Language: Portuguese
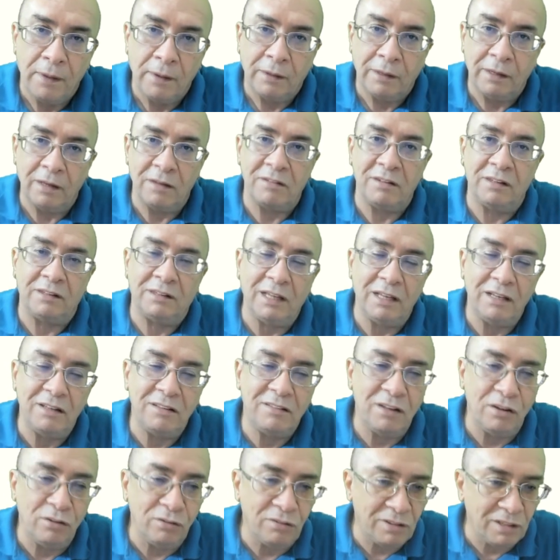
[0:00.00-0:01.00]
Quer dizer, está
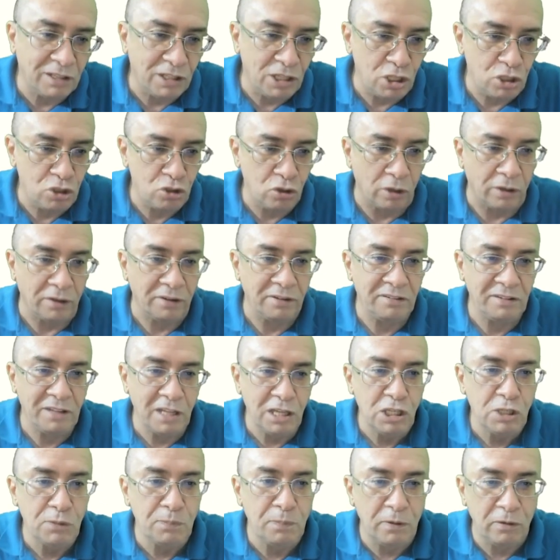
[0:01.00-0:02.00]
dizendo o seguinte, ó,
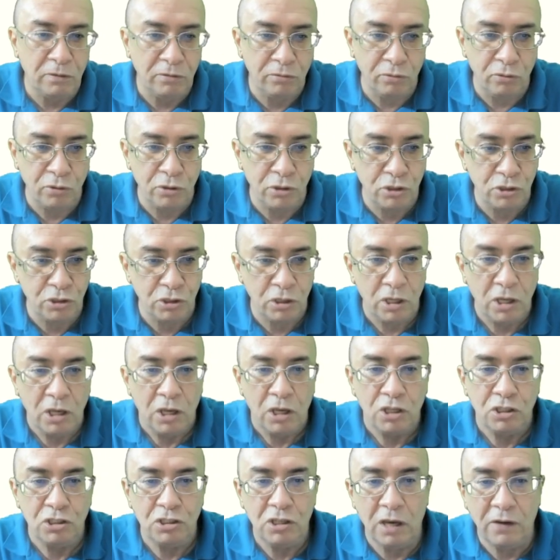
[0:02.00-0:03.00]
sete pessoas
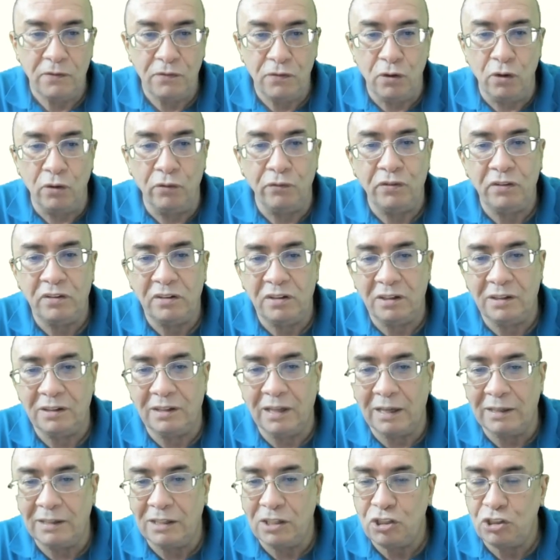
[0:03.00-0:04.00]
já haviam
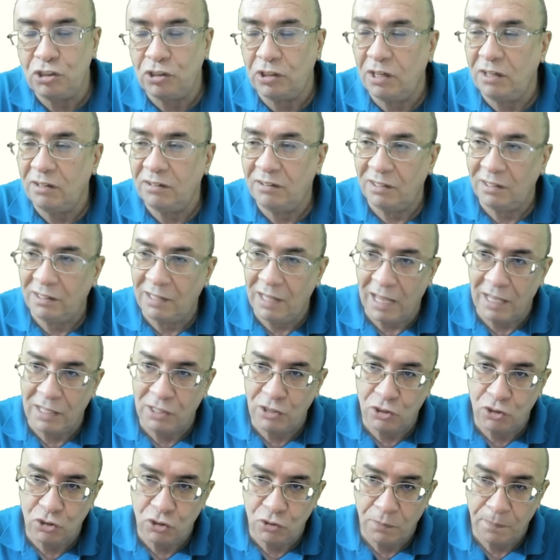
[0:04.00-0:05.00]
visitado as três
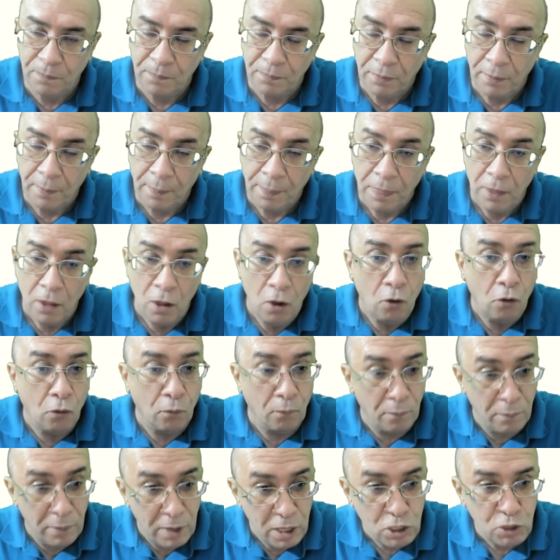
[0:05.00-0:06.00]
cidades. O
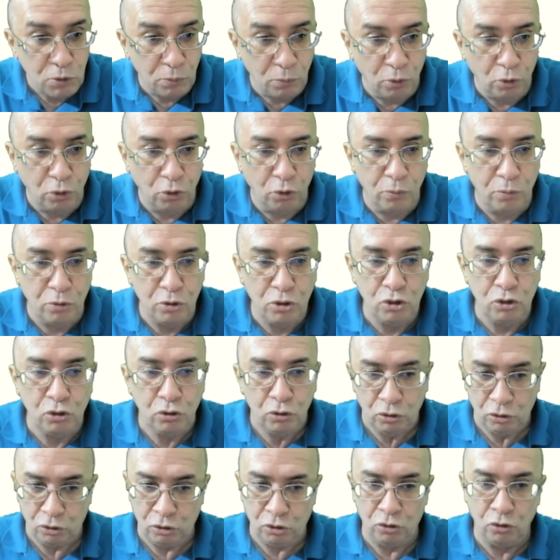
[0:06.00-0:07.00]
mesmo número
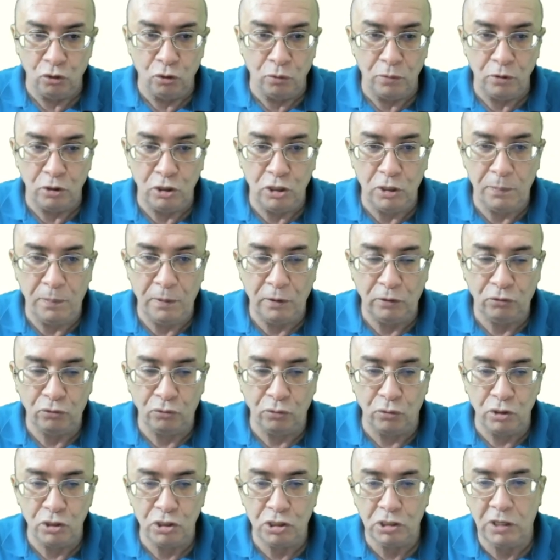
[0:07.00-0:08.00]
de, número de
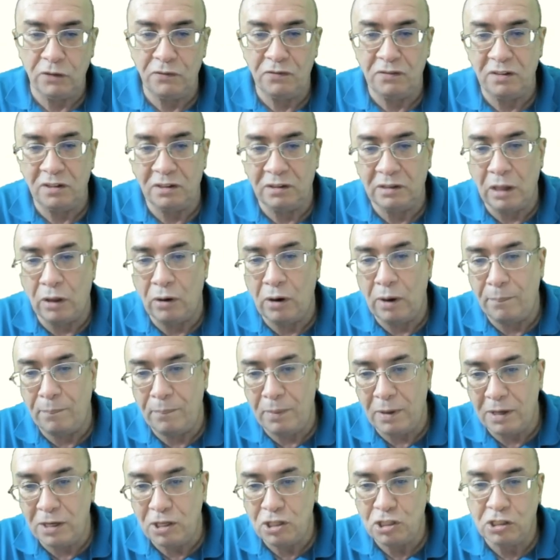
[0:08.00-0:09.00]
pessoas que visitaram
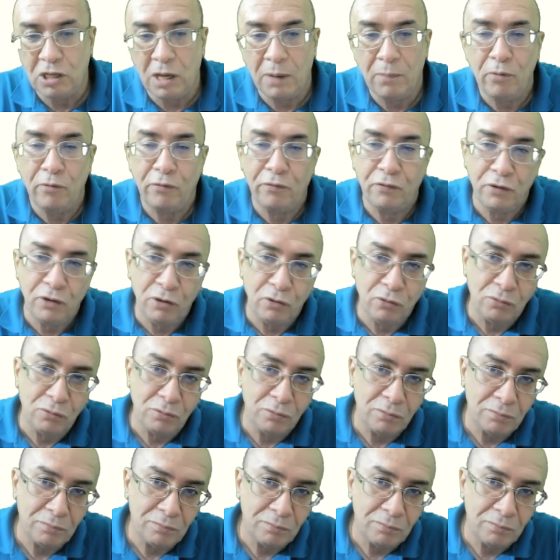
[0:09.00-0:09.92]
apenas Cabo Frio.